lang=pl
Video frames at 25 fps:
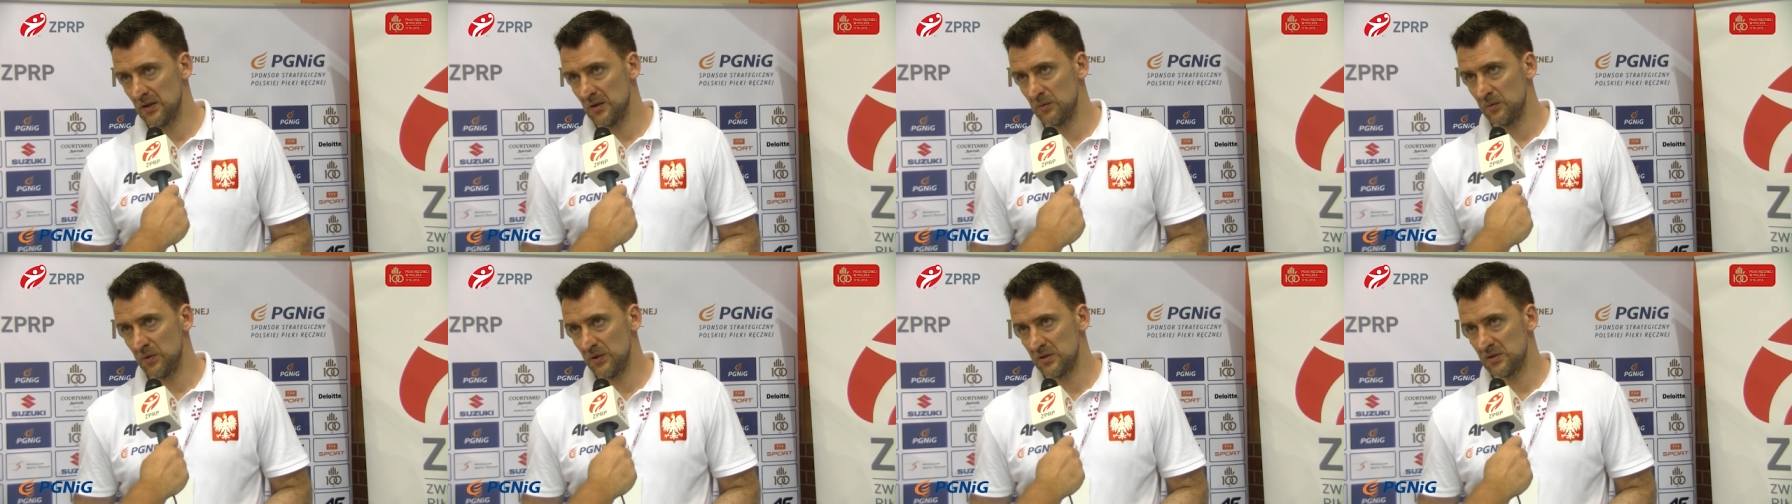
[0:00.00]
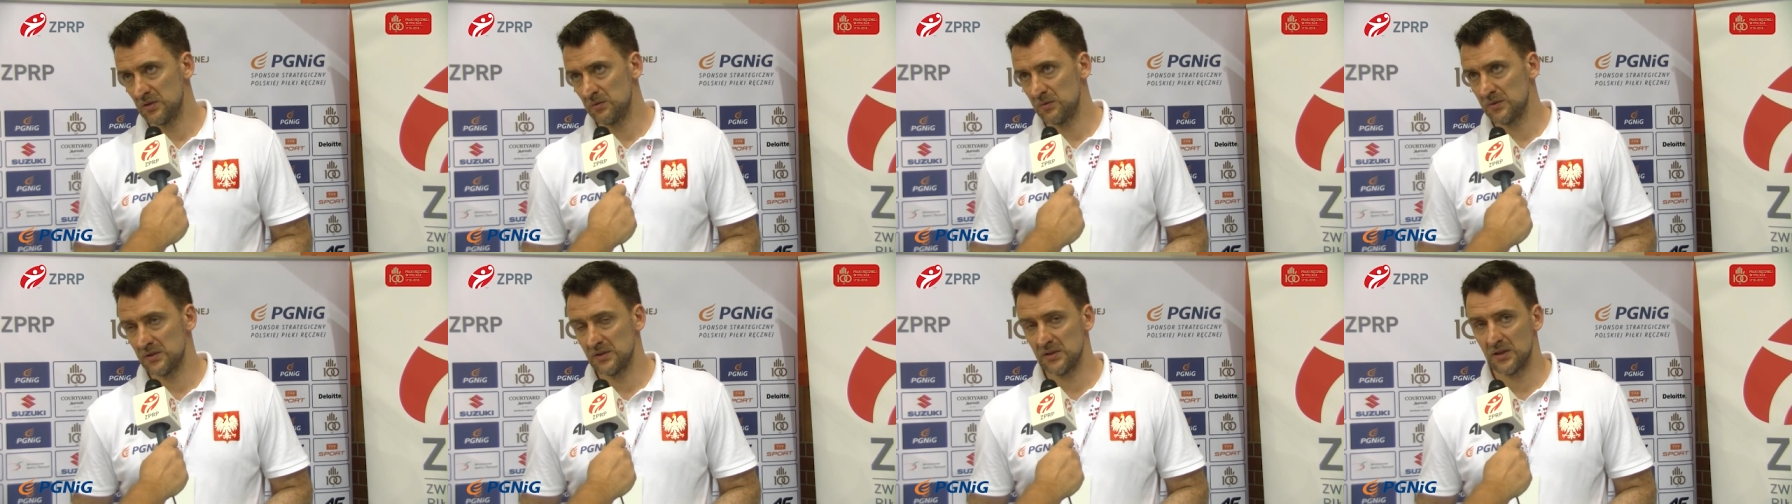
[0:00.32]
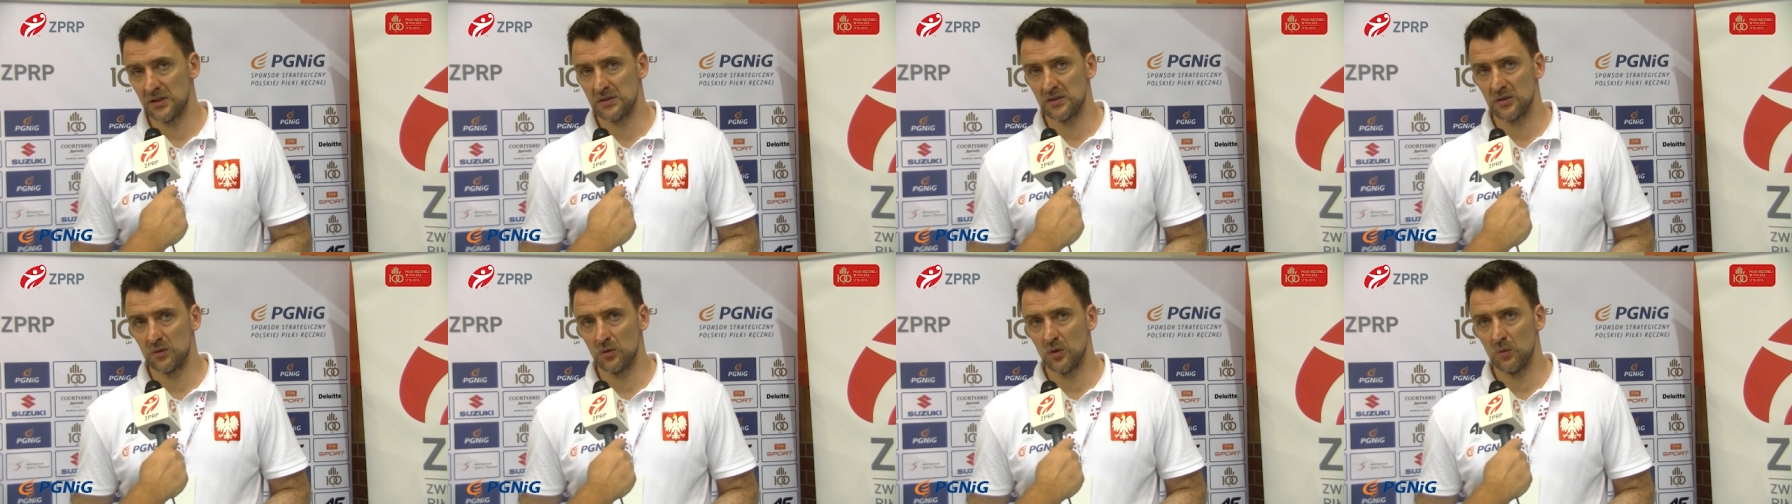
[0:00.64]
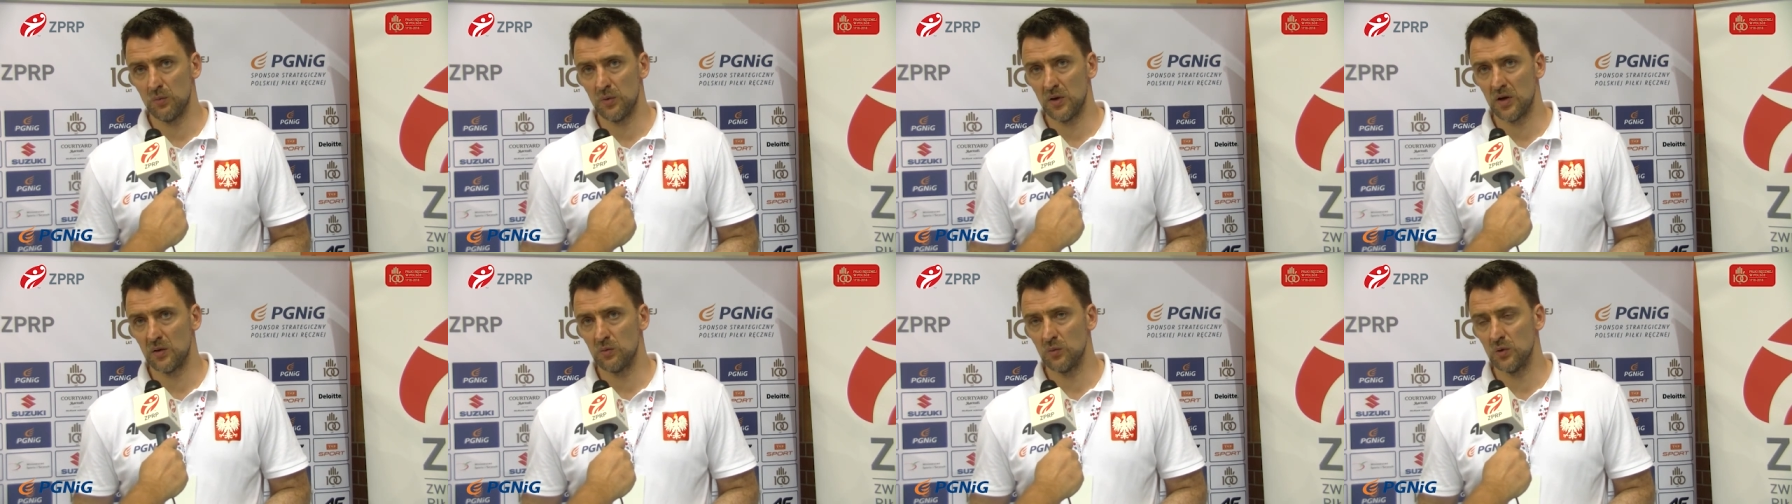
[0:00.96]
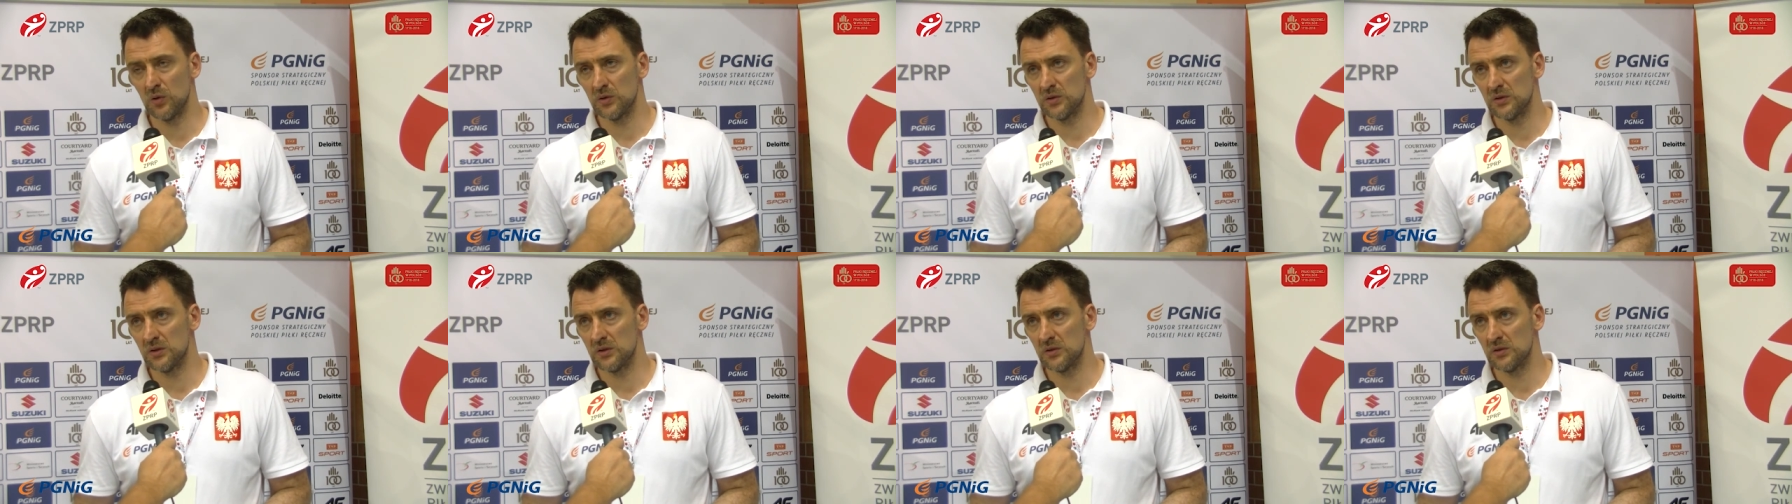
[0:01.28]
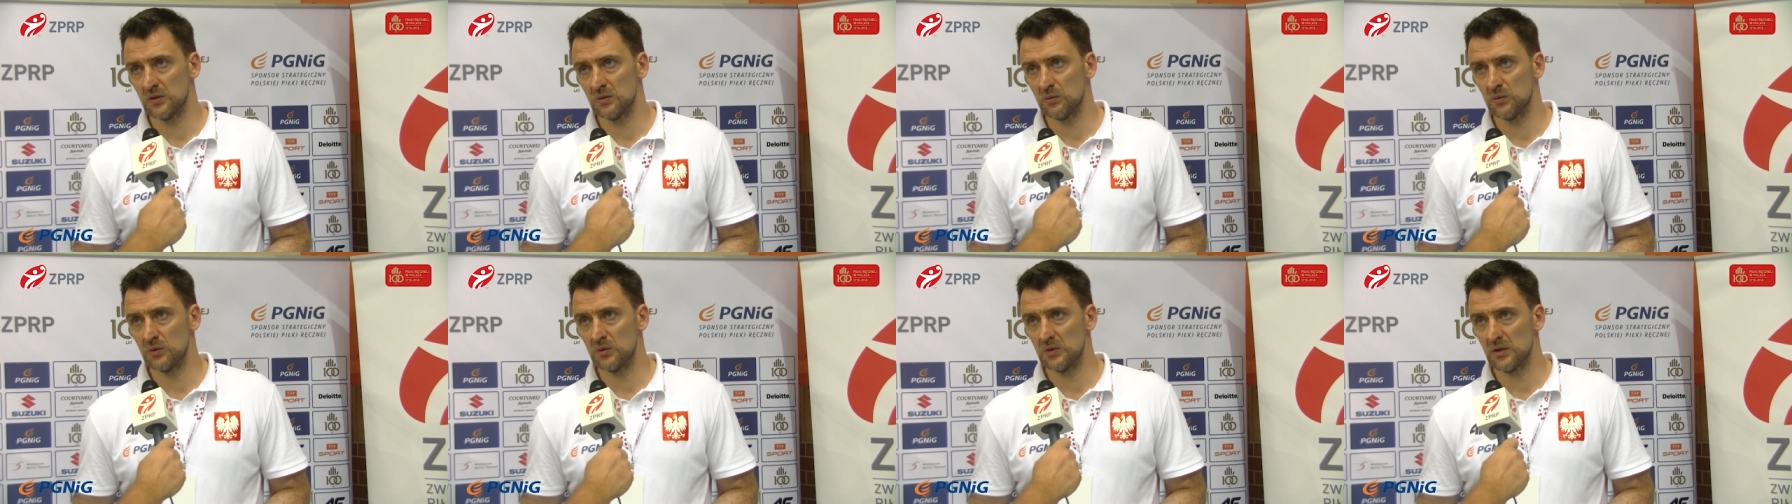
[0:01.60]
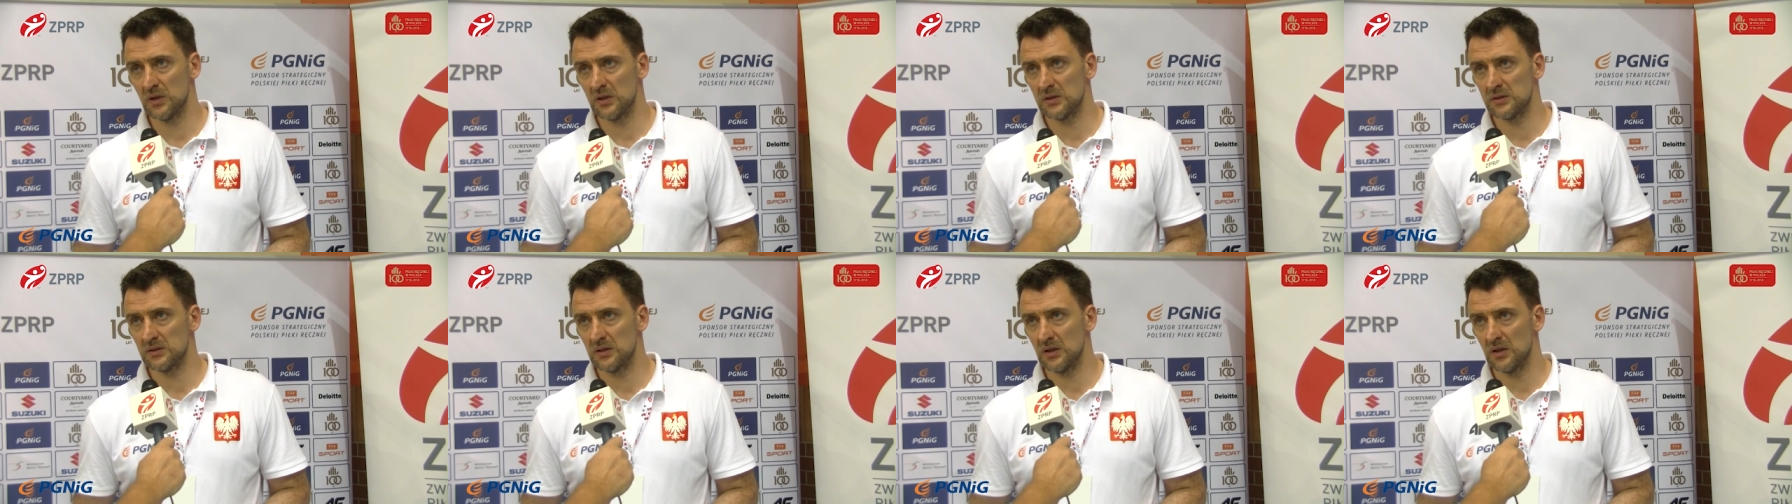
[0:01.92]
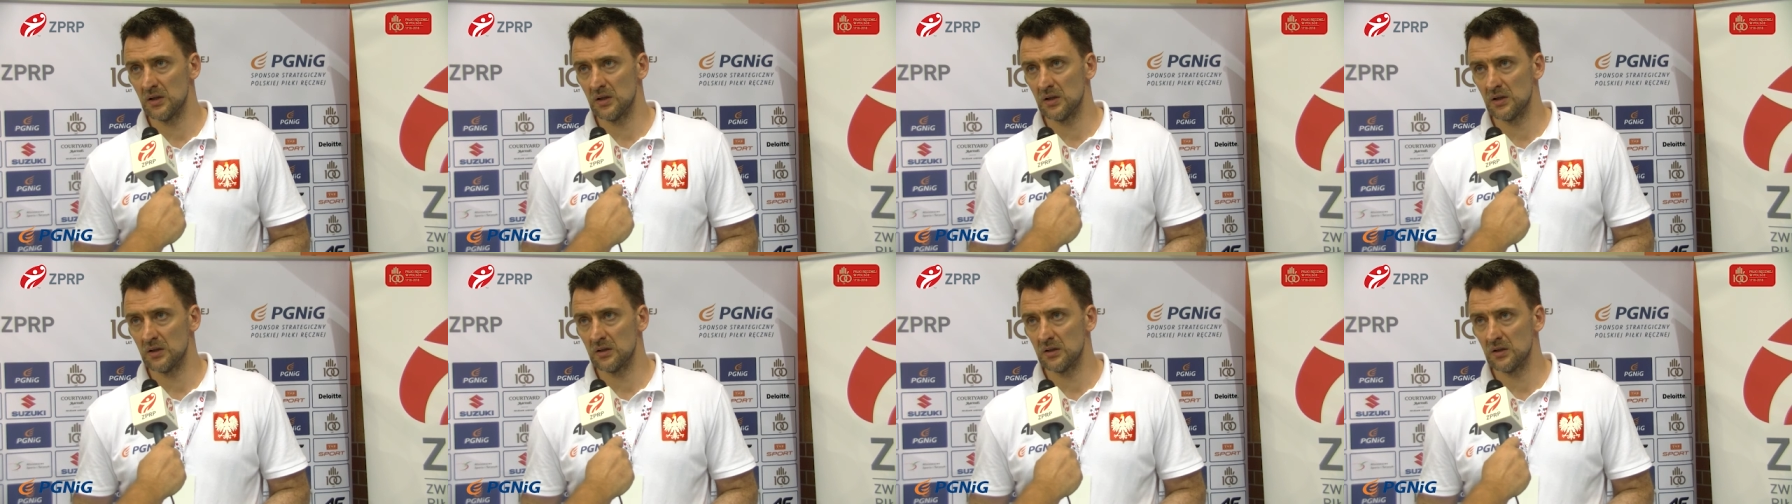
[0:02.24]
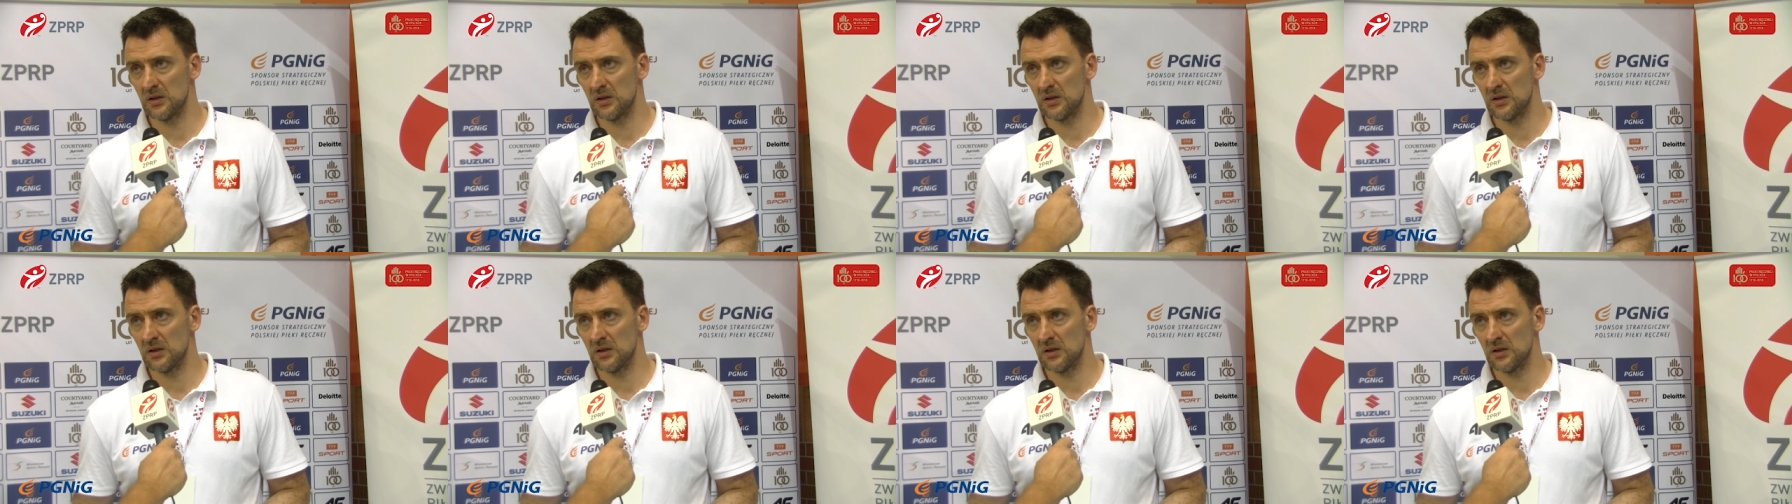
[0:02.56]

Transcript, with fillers: W pierwszej prezentacji chłopak młody, który był teraz na,